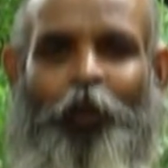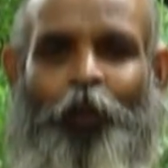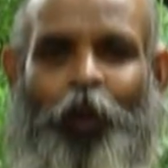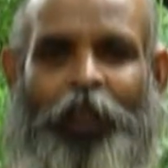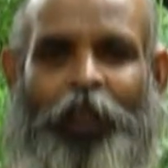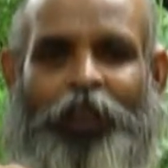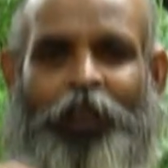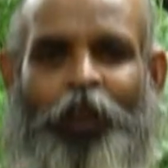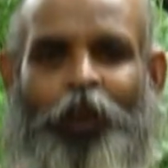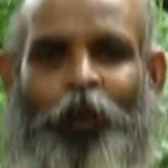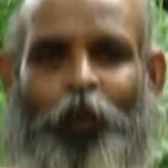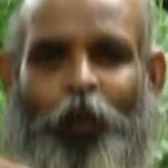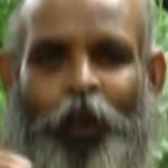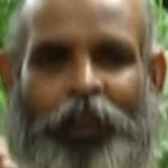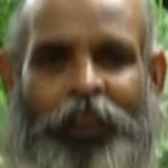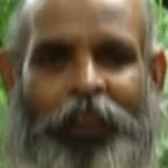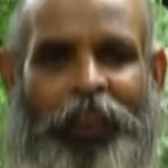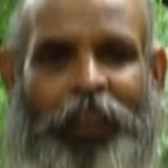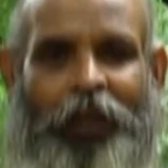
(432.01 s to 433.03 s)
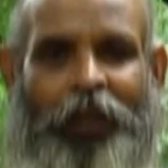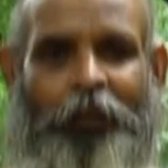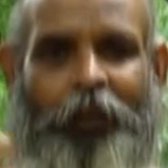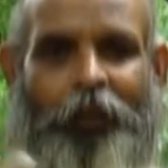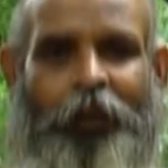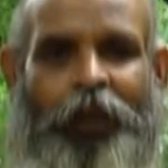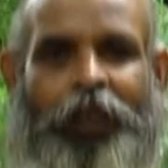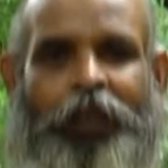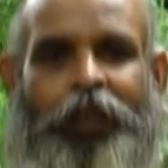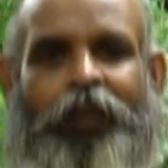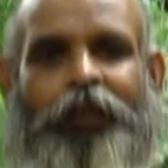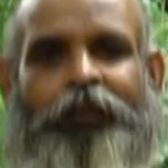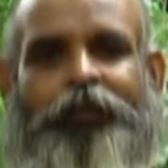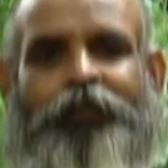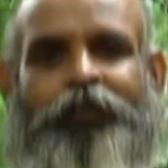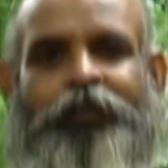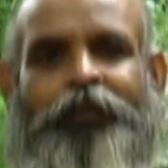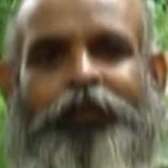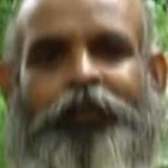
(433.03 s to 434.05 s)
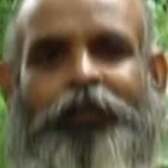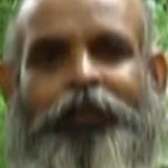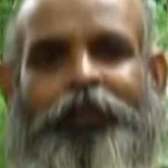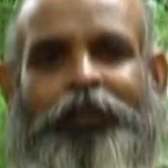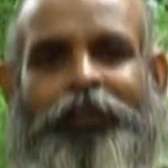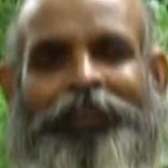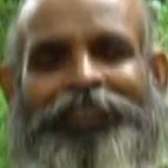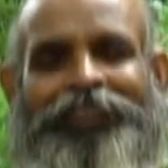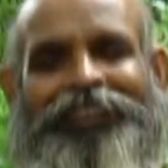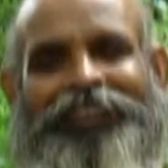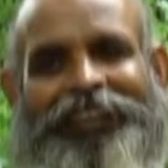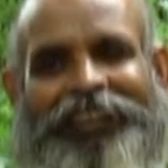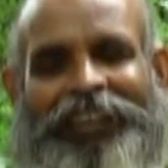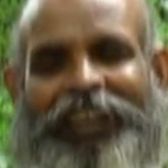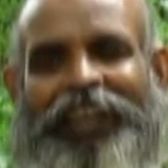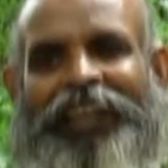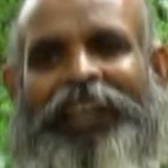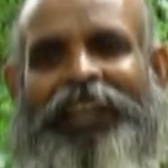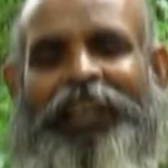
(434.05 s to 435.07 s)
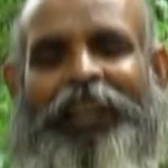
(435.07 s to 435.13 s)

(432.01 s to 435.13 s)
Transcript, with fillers: ஒருத்தனும் ஒருத்தனும் நம்ப மாட்டான் ஆக